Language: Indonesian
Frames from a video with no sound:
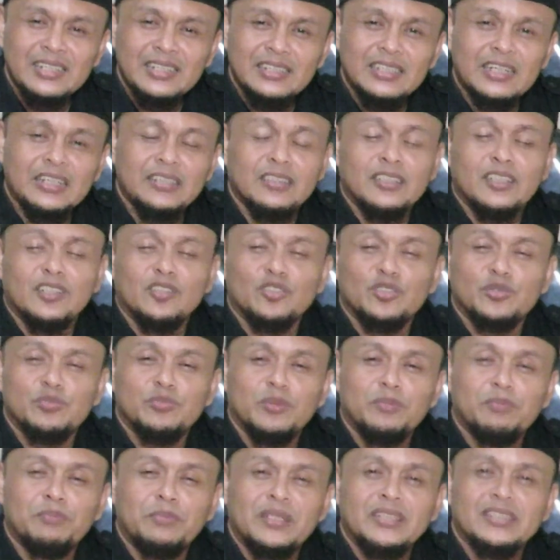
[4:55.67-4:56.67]
dan terus
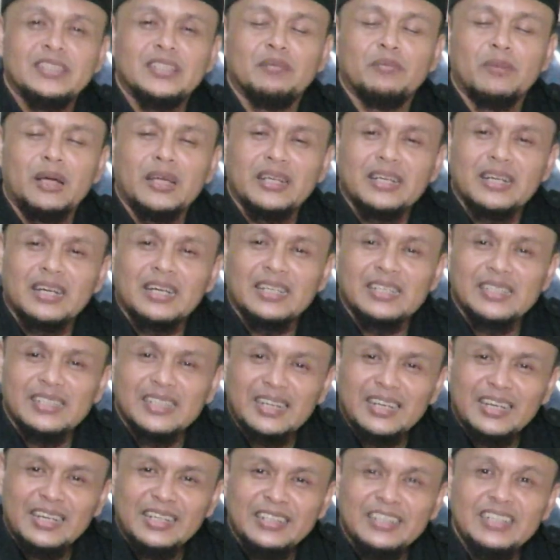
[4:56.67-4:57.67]
membersamai
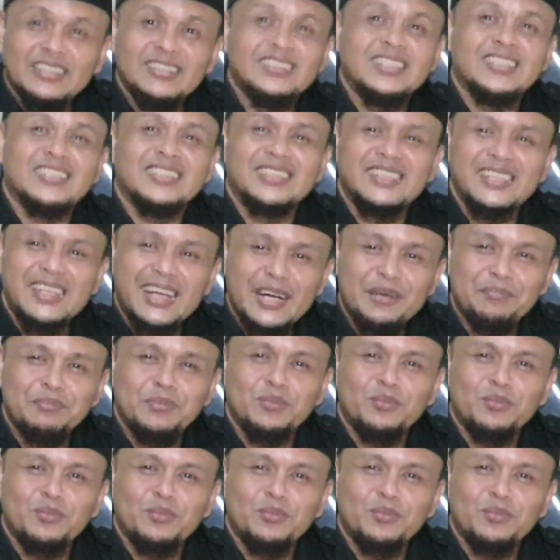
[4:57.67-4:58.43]
kalian dan setia